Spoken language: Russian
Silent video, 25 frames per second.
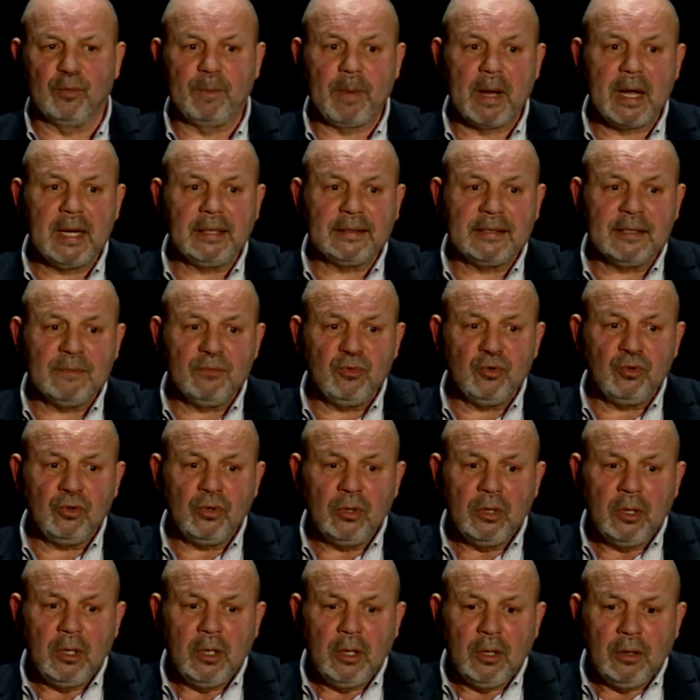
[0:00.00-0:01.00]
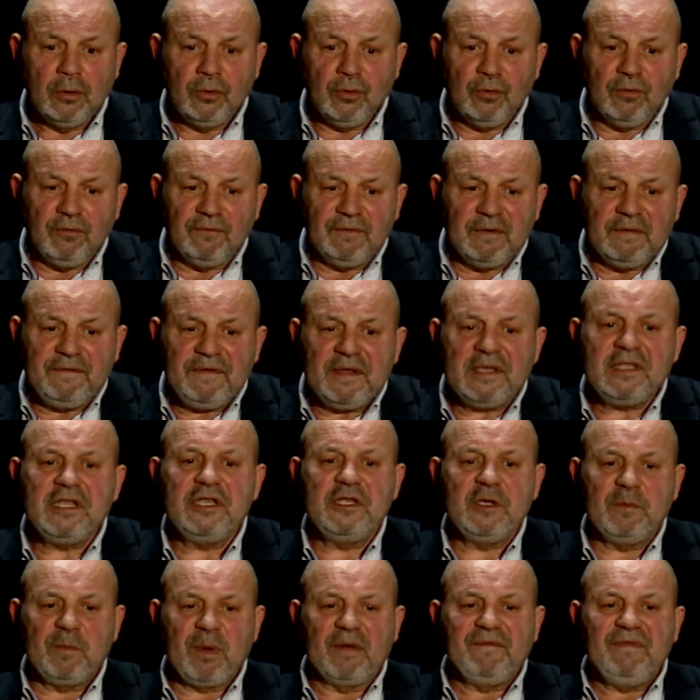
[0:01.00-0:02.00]
Поэтому ну, вы
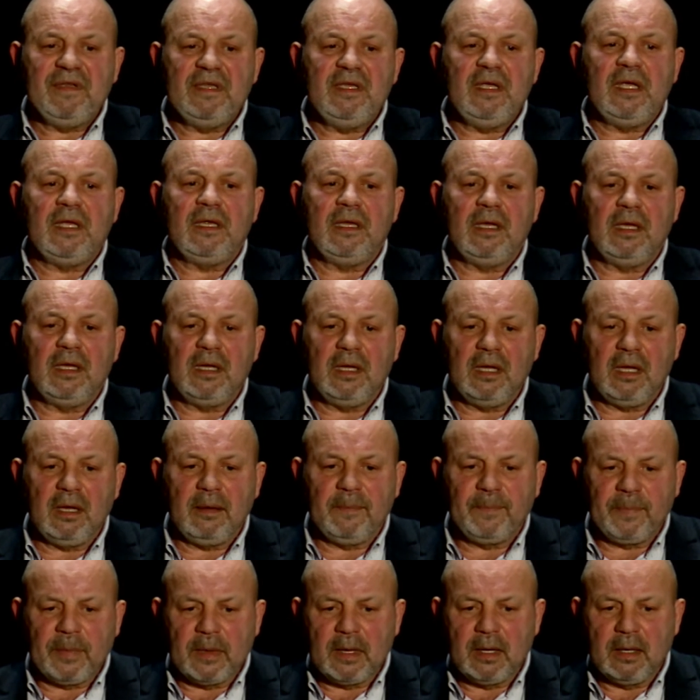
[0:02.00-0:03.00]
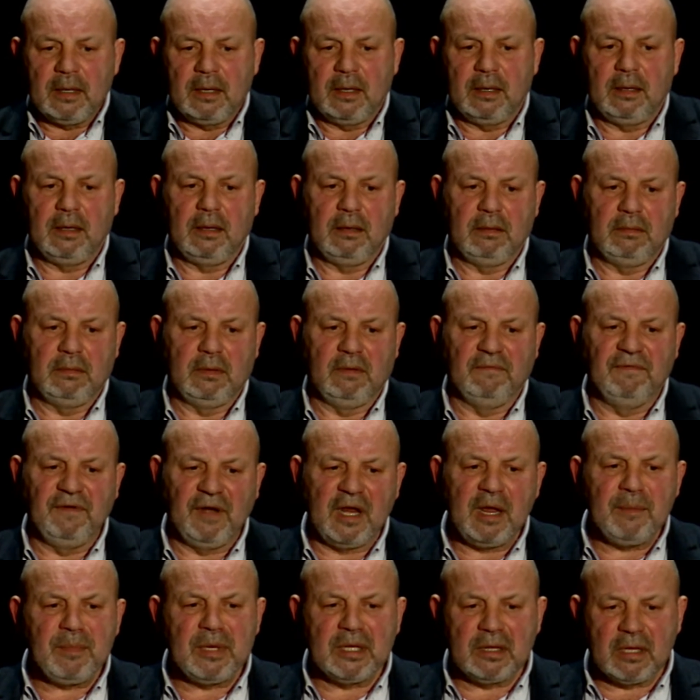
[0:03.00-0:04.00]
видите поведение э,
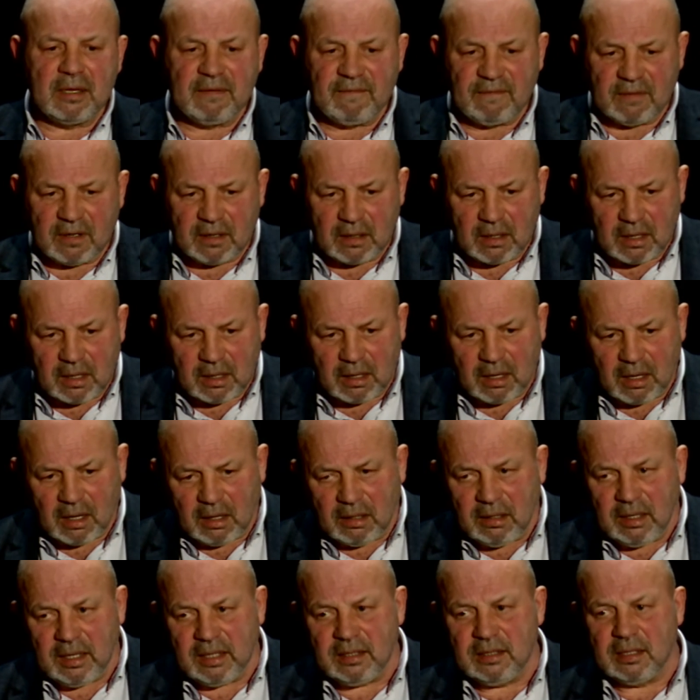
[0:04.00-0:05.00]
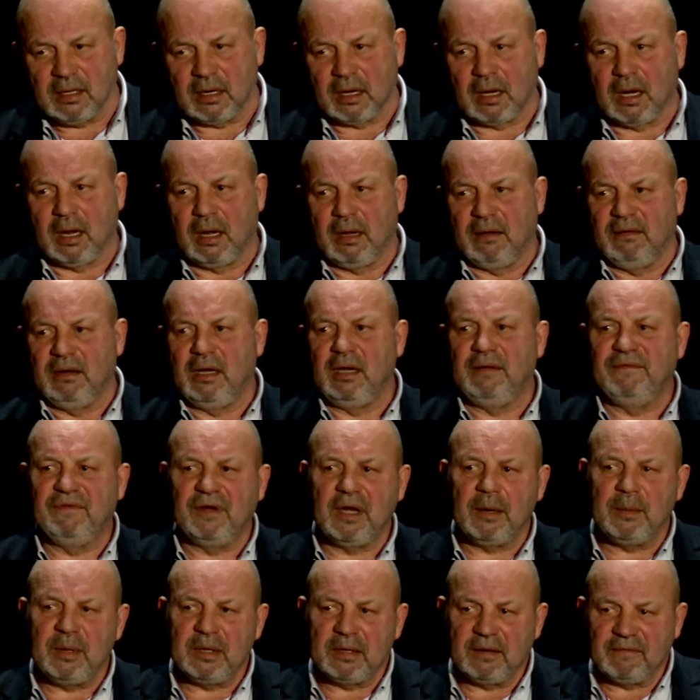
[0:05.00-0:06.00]
временного э, лидера или
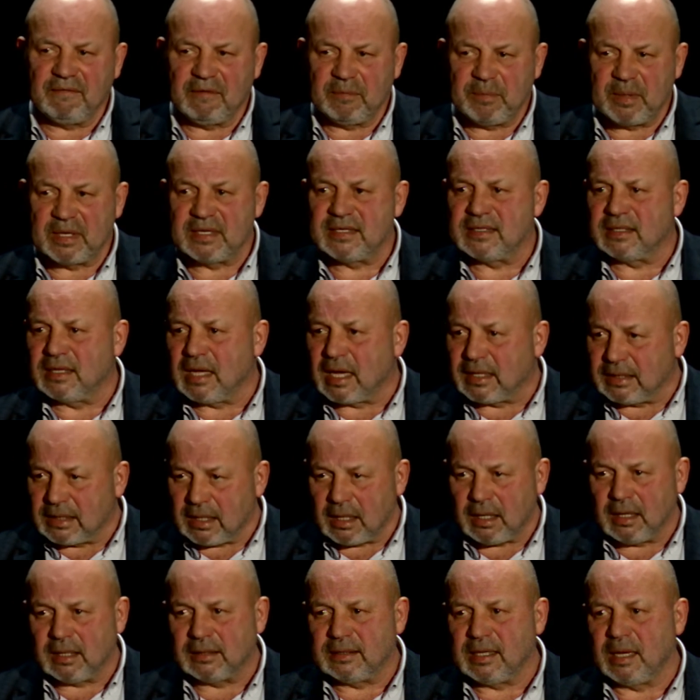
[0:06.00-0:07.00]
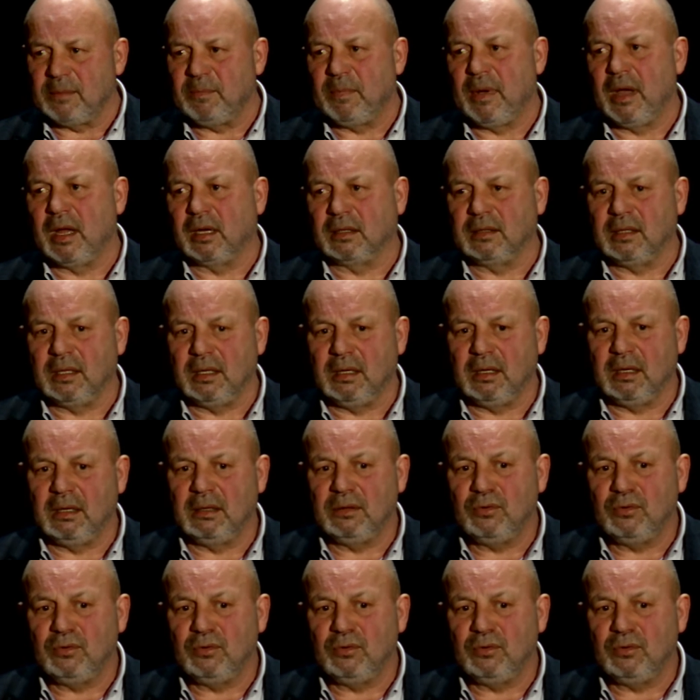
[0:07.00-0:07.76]
временного председателя этой партии.